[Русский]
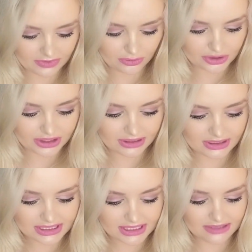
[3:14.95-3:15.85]
Очень
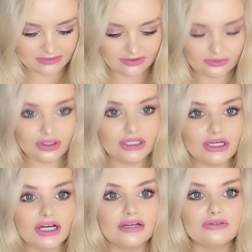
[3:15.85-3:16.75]
красивая вот
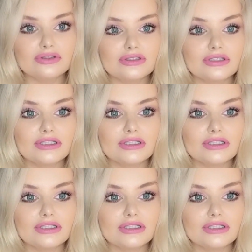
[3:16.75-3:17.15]
такая вот